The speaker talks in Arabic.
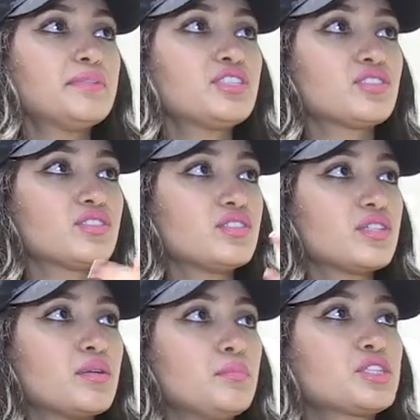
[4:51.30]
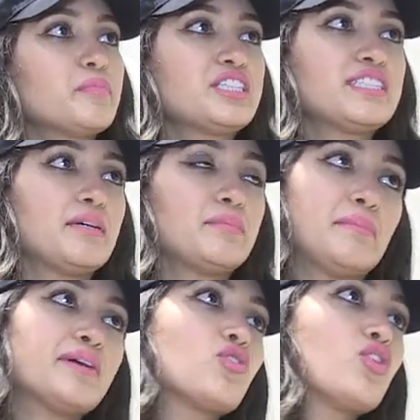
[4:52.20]
للناس اللي معايا بوركوا با
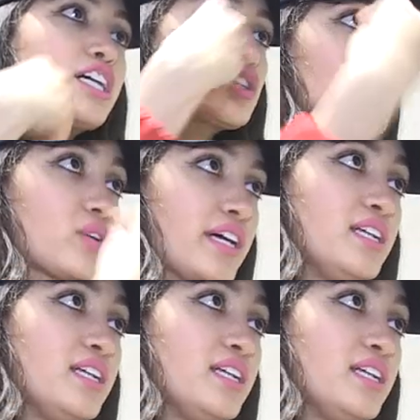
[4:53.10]
علاش لا